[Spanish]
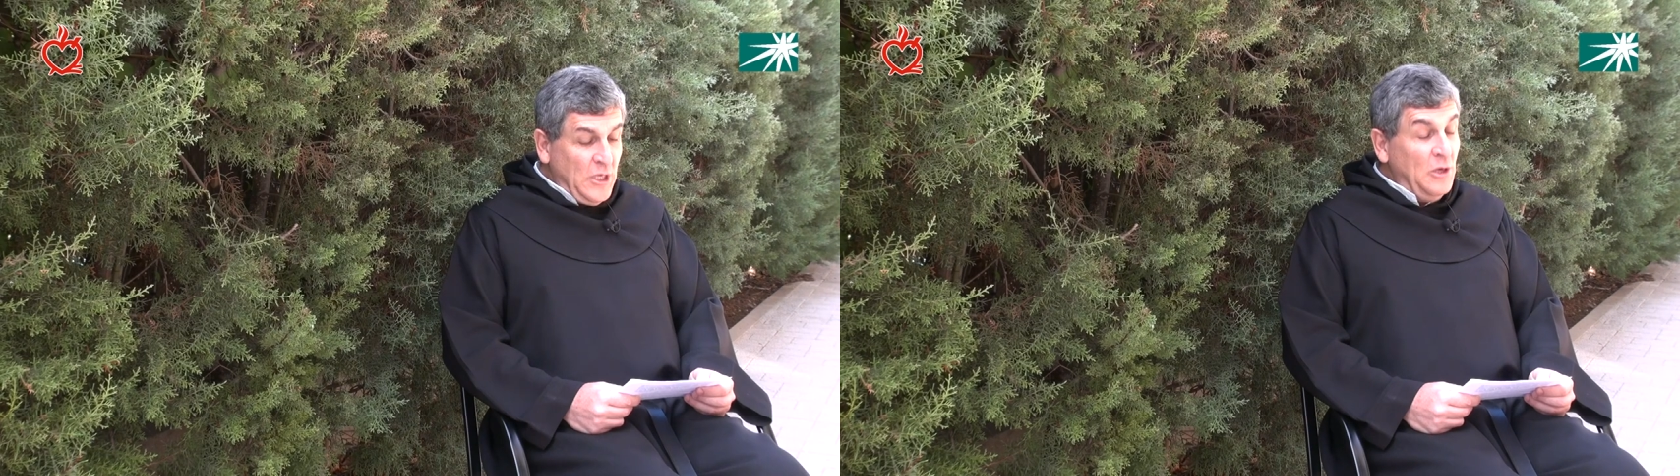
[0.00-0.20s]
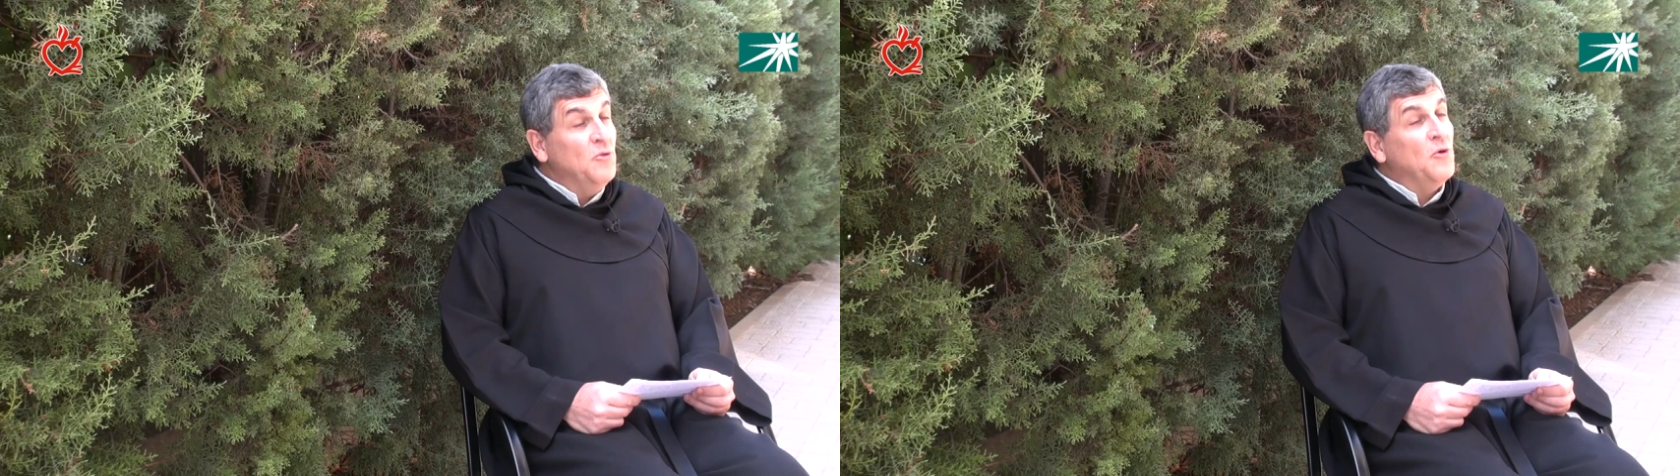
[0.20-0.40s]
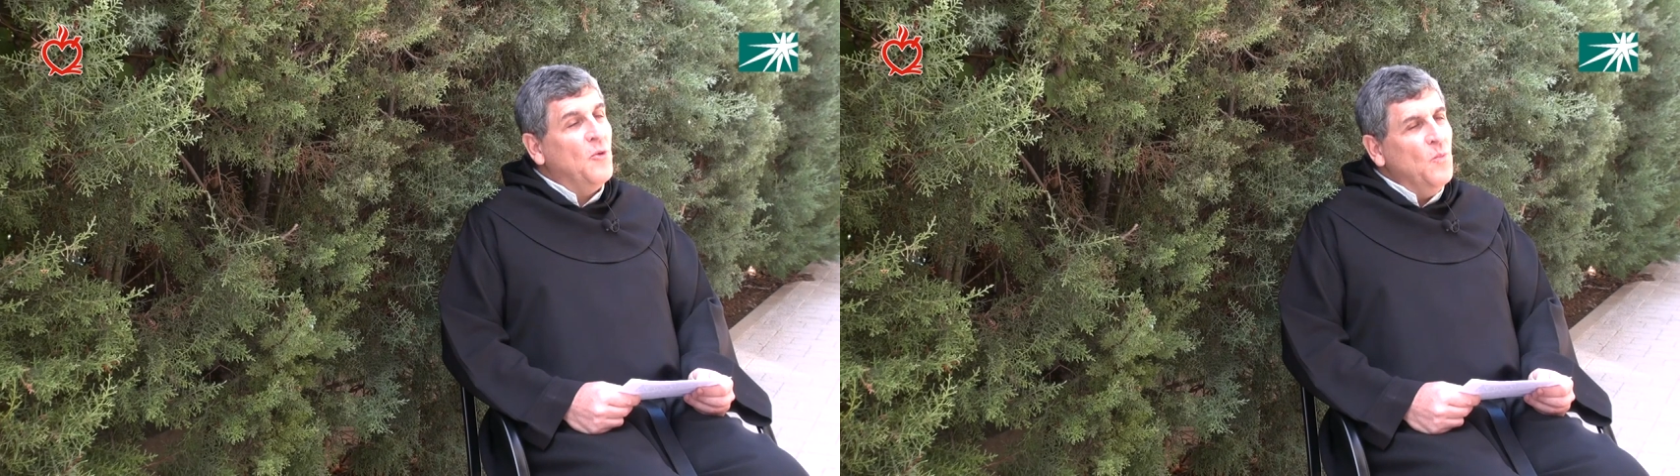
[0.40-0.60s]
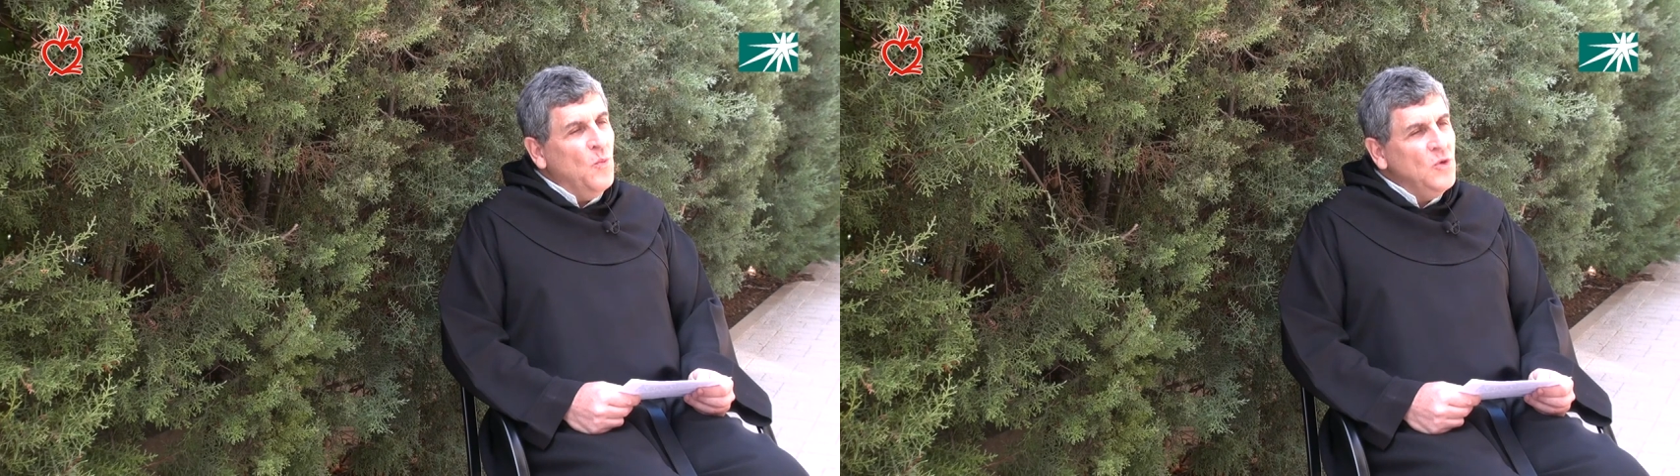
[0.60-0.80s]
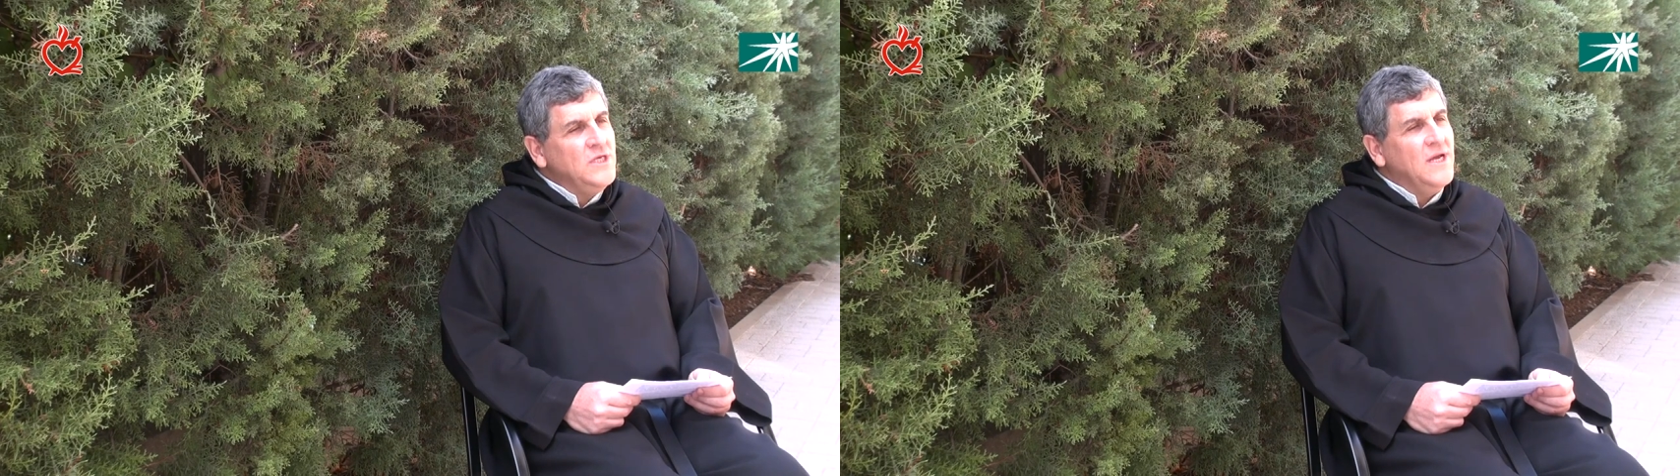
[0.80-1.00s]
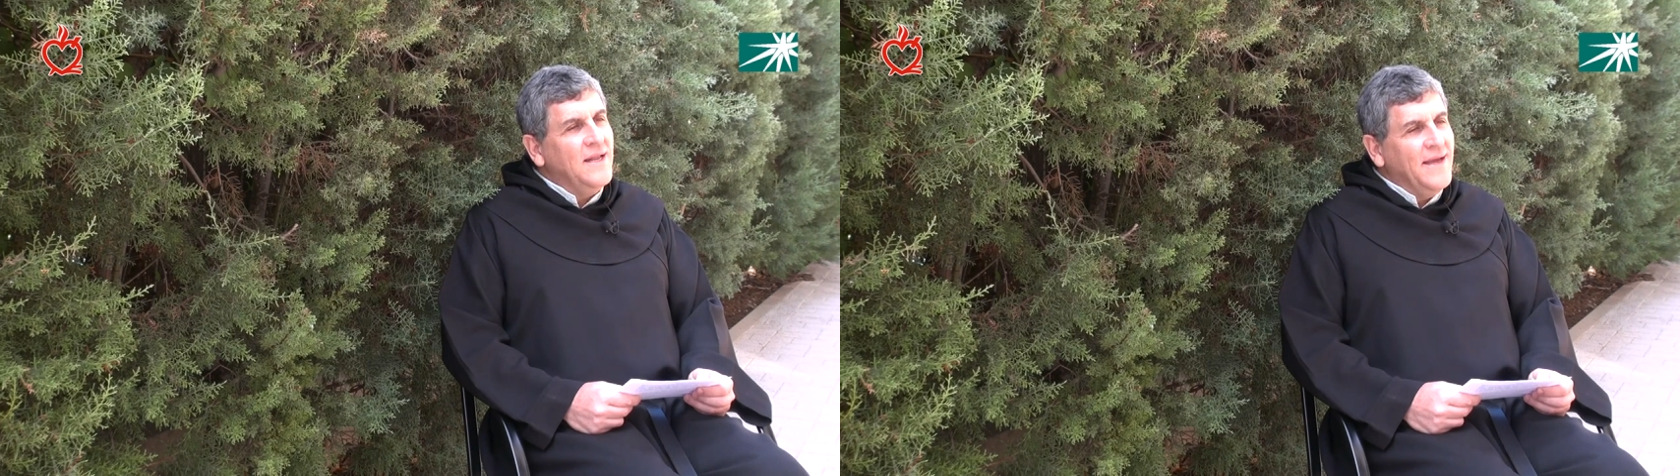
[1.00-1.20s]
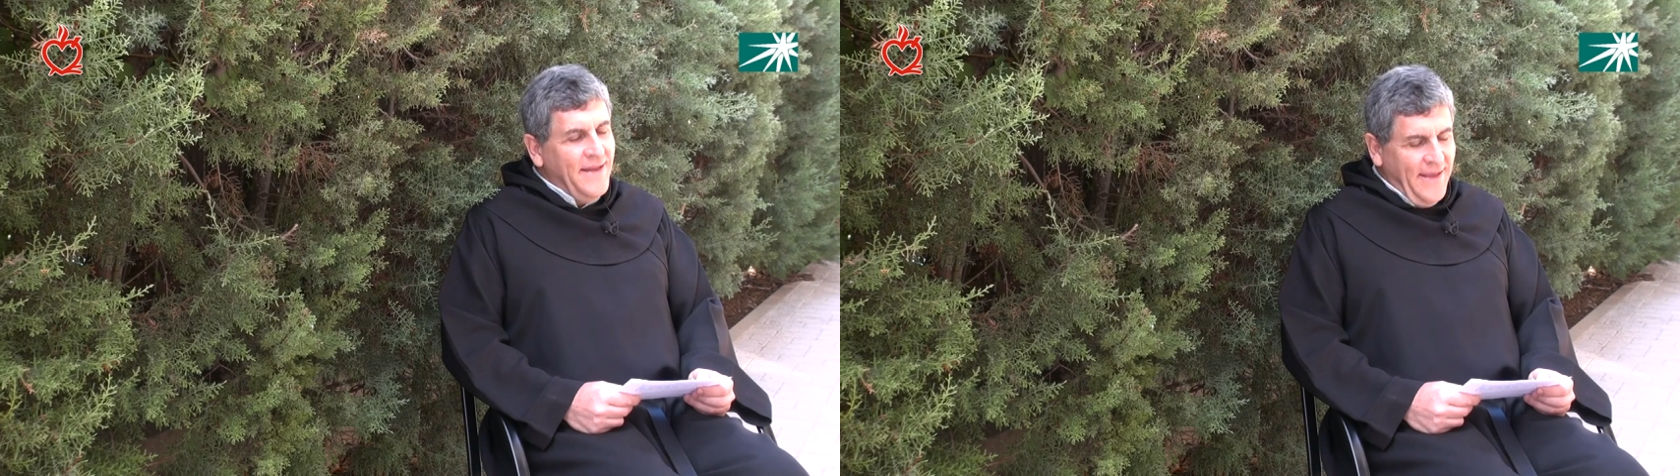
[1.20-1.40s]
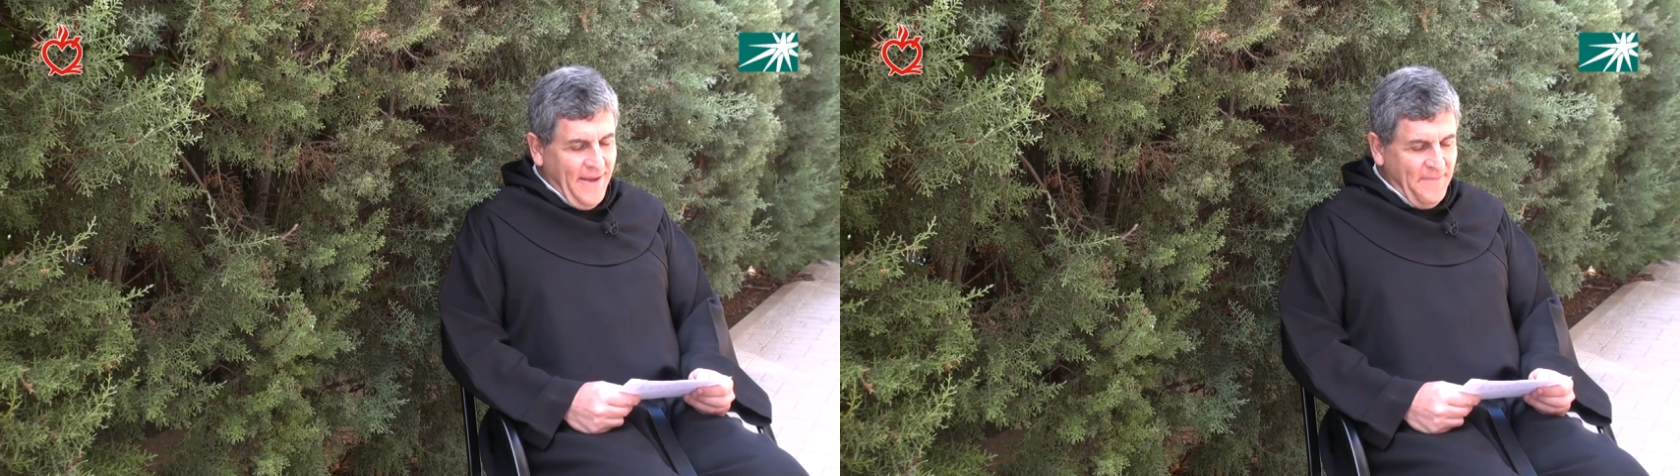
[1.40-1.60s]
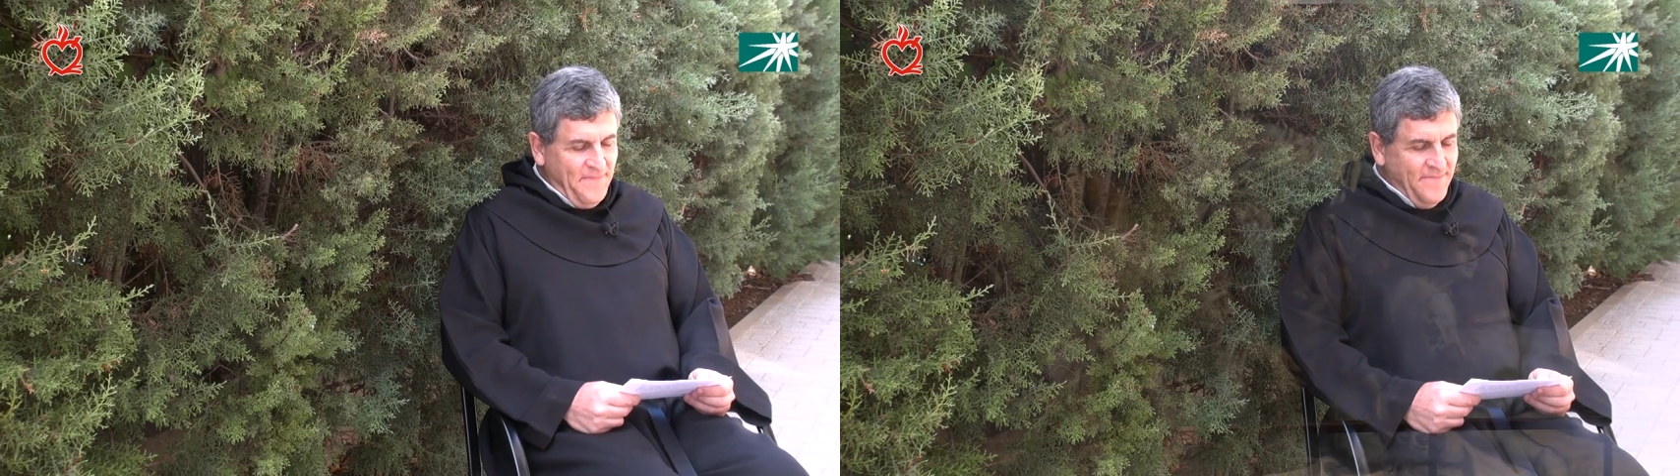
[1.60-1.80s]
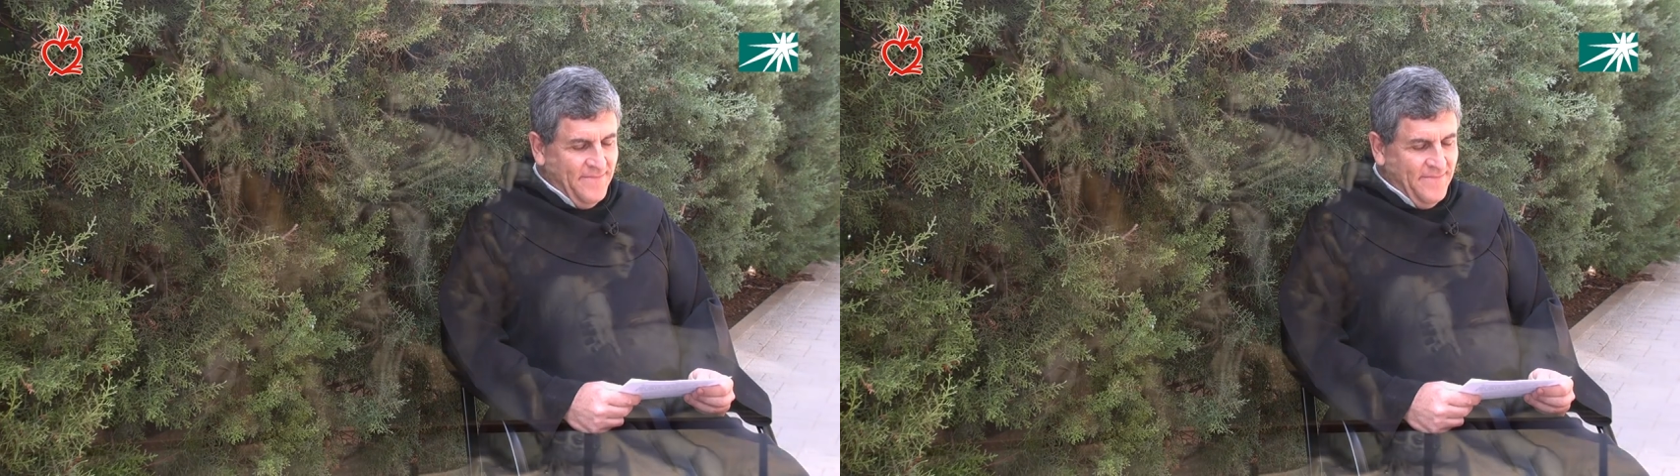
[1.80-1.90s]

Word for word: saludo con mucha alegría.